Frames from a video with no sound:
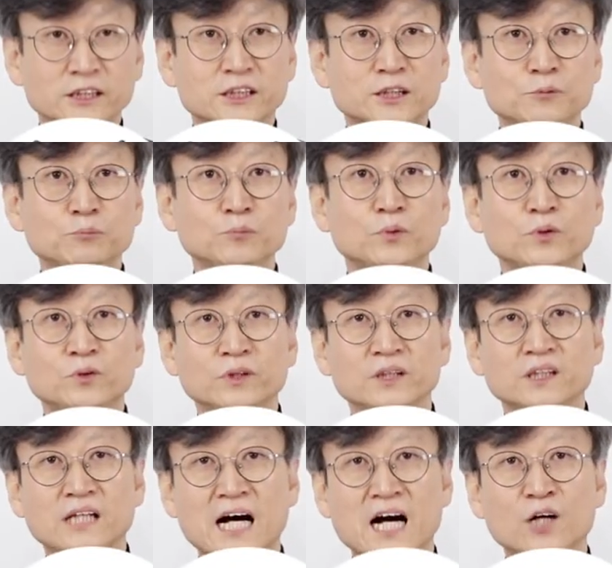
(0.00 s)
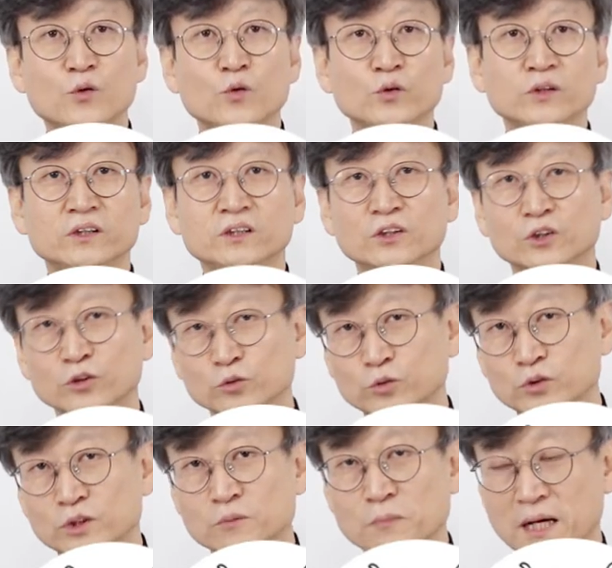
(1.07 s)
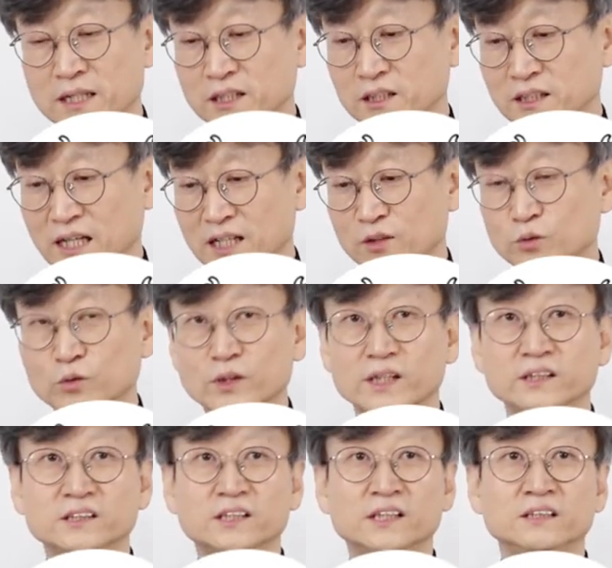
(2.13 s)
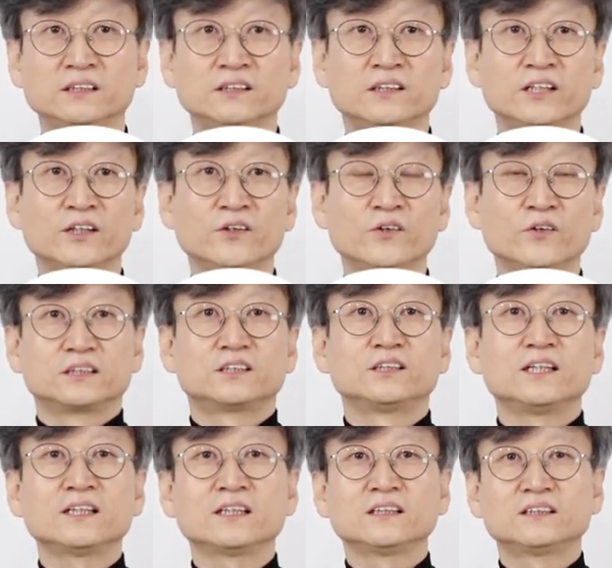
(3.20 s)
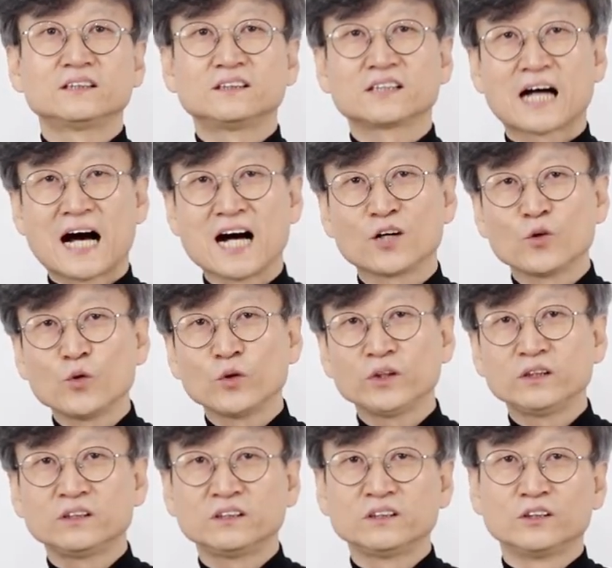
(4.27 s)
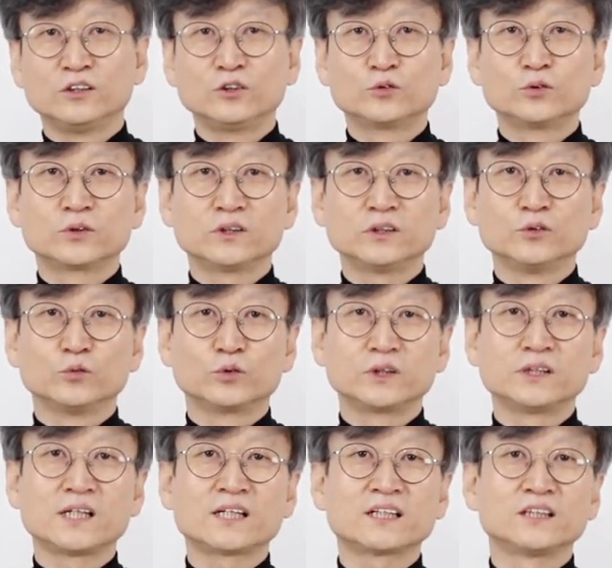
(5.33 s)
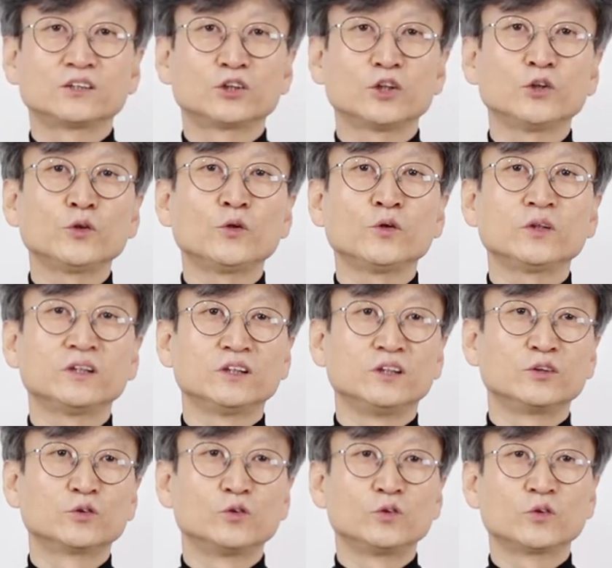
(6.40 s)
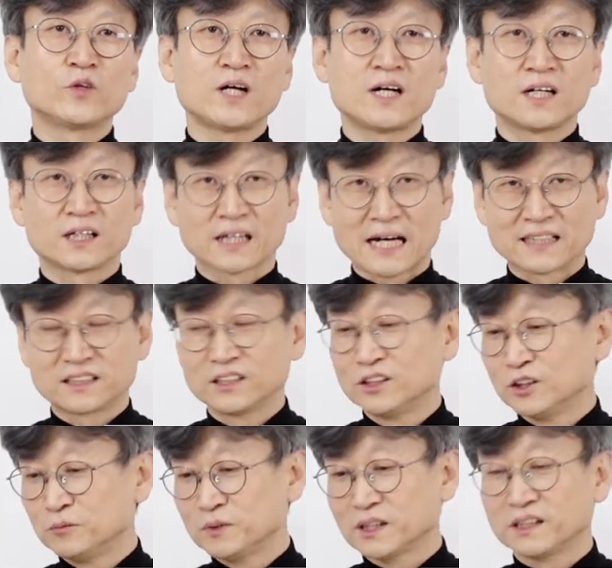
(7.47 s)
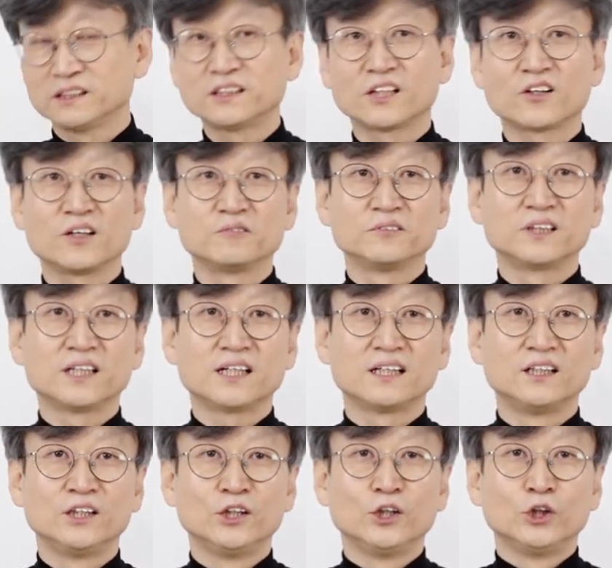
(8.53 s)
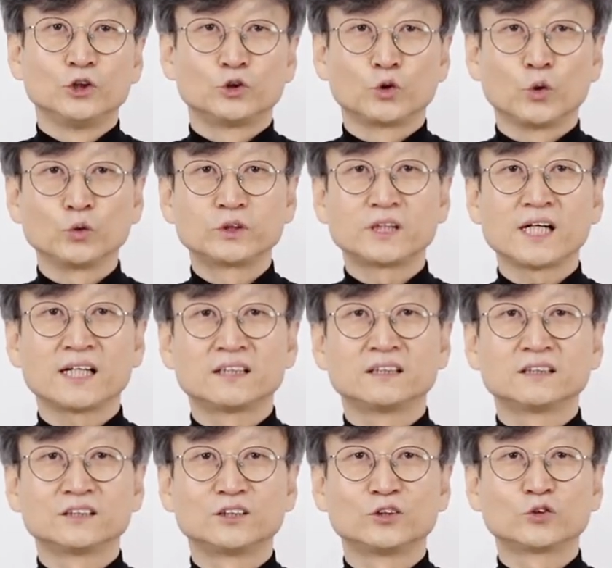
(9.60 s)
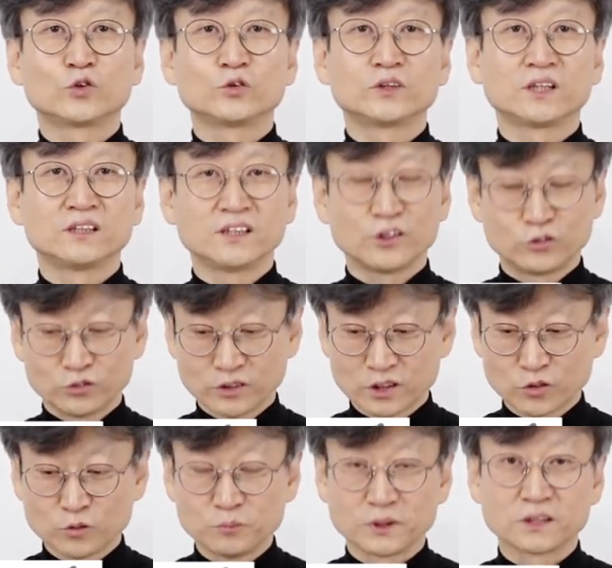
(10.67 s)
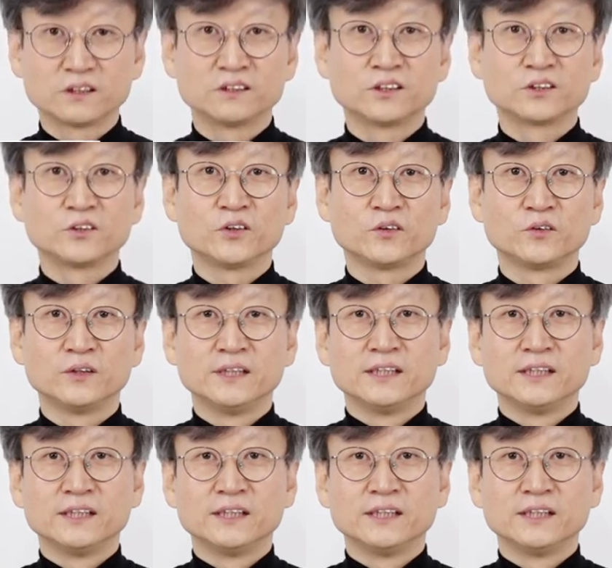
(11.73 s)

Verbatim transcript: 심볼인 가고일을 얼굴을 많이 알고 계시겠는데요. 서양에서는 가고일의 얼굴은 우리나라의 처용의 얼굴과 같은 의미가 있다고 합니다. 좋지 않은 것을 쫓아내준다고 믿거든요.